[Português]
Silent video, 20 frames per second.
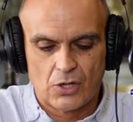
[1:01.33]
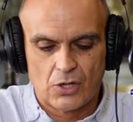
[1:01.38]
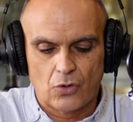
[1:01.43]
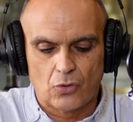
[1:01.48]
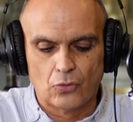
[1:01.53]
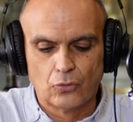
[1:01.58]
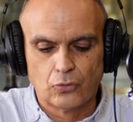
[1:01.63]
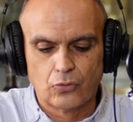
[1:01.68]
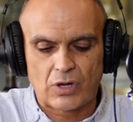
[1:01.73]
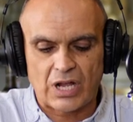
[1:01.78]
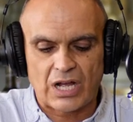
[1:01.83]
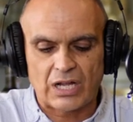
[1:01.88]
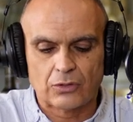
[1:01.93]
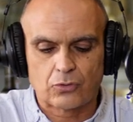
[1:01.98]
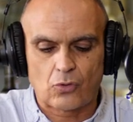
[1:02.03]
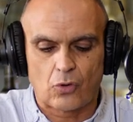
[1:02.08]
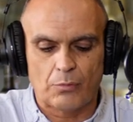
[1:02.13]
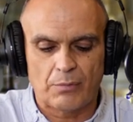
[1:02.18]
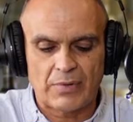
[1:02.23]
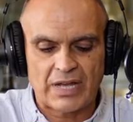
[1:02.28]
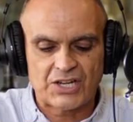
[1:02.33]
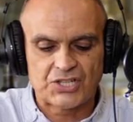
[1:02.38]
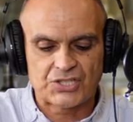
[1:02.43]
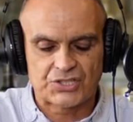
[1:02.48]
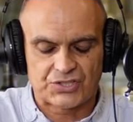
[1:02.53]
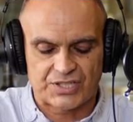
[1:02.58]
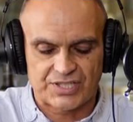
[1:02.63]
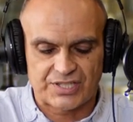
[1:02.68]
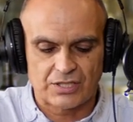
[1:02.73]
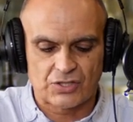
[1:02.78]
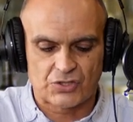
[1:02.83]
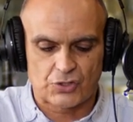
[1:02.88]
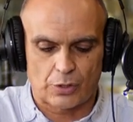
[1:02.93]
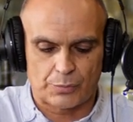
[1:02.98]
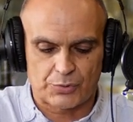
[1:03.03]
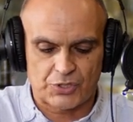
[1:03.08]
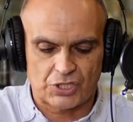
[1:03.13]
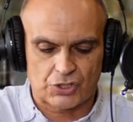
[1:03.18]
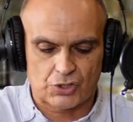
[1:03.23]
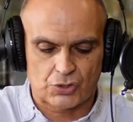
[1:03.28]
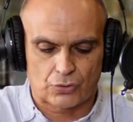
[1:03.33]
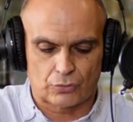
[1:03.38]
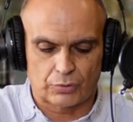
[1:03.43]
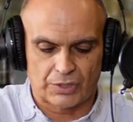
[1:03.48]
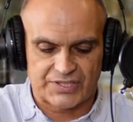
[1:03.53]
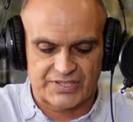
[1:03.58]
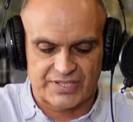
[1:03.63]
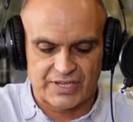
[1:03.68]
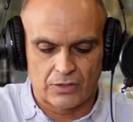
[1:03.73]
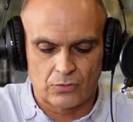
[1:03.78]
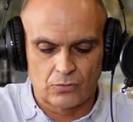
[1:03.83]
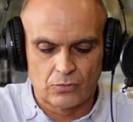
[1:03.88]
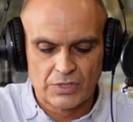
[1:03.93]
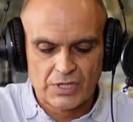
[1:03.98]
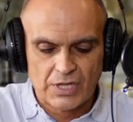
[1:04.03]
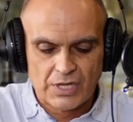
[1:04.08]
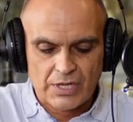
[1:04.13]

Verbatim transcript: um local com mais de 300 objetos de coleção,